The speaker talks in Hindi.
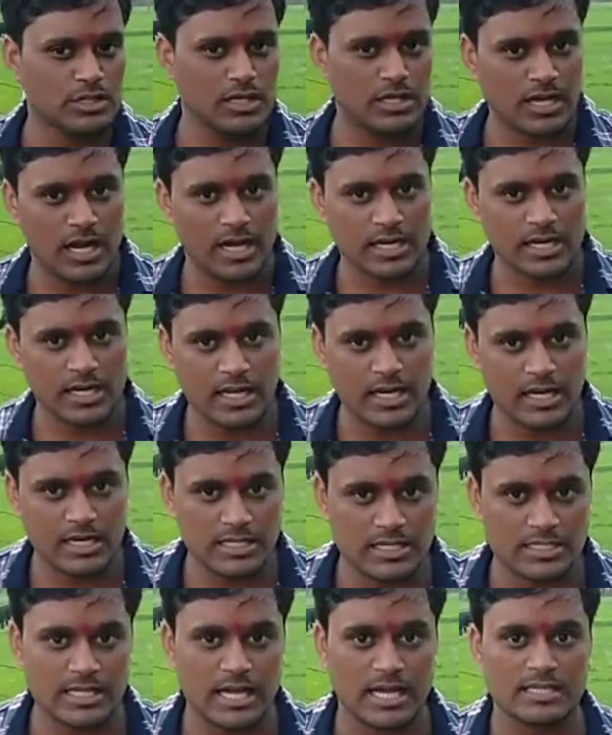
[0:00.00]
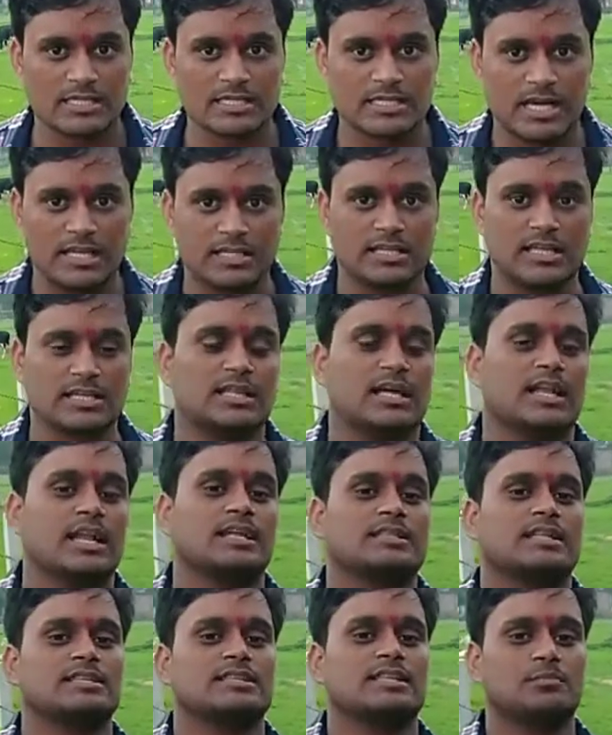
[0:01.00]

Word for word: सरकार कर रही है क्या किसान तक धरातल